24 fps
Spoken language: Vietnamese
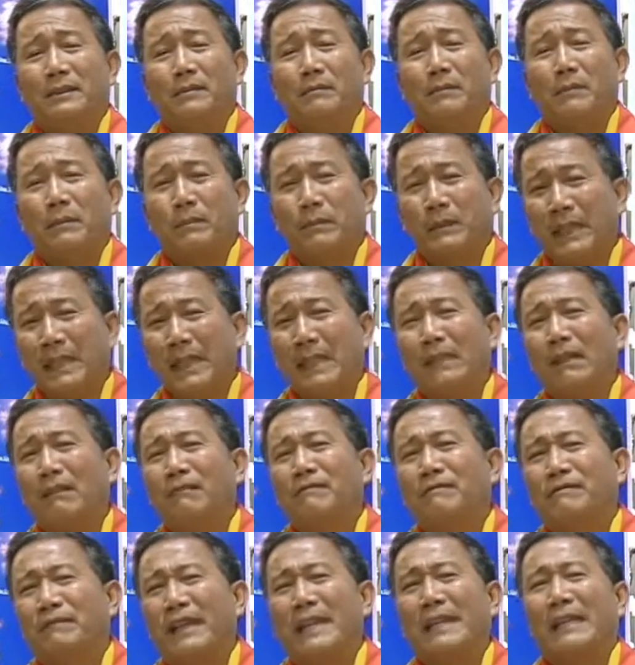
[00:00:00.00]
but please
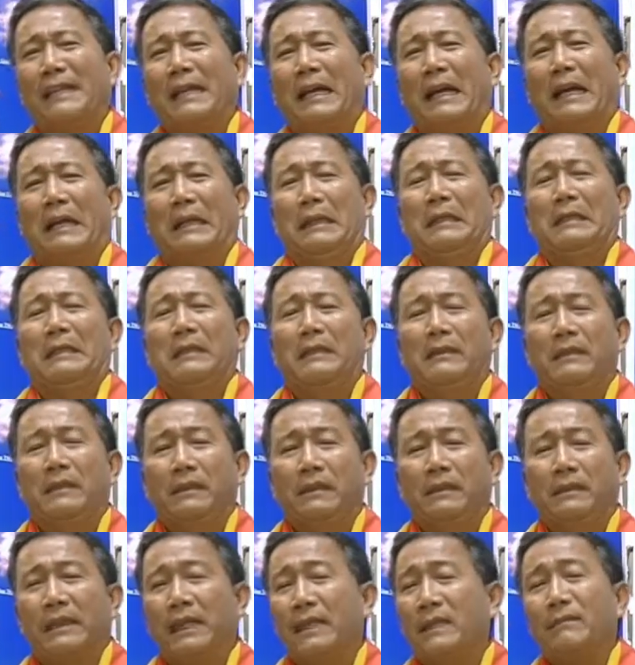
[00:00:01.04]
don't fight again
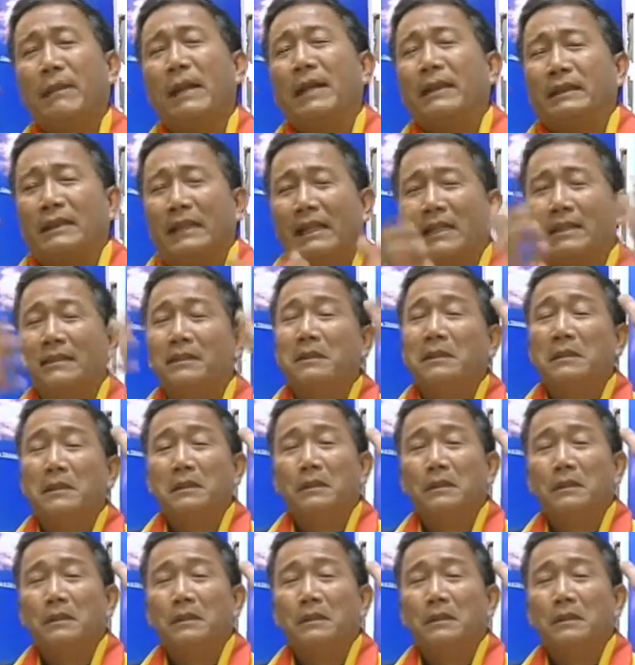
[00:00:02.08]
tại vì mấy kia